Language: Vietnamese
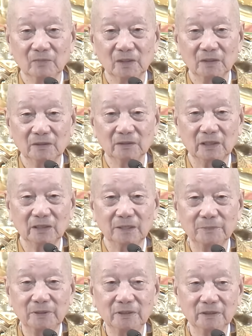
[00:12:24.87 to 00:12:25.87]
À, thành ra
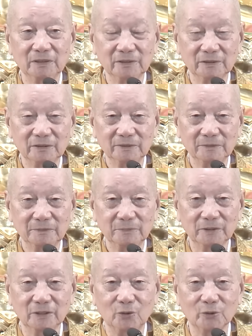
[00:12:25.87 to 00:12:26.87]
bây giờ nó,
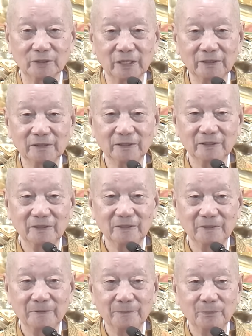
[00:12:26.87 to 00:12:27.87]
mình ngồi đây,
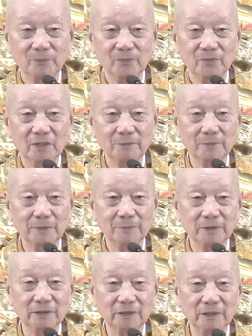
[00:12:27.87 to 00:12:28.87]
nhưng mà
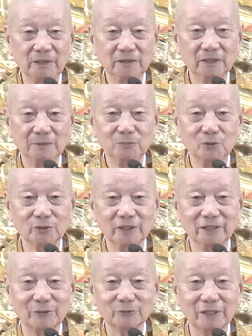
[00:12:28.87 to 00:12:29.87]
mình nghĩ tới Bồ
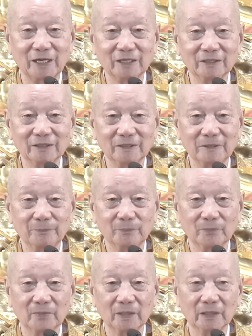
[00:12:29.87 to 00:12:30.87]
Đề Đạo Tràng
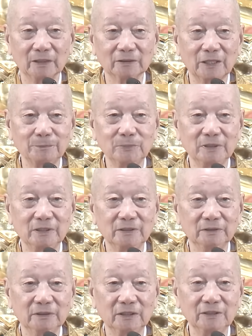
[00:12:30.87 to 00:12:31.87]
là cái tâm
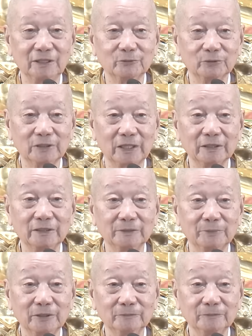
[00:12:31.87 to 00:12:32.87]
mình tới Đạo Tràng liền,
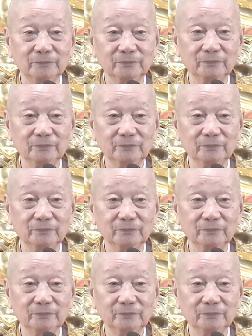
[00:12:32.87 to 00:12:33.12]
phải không?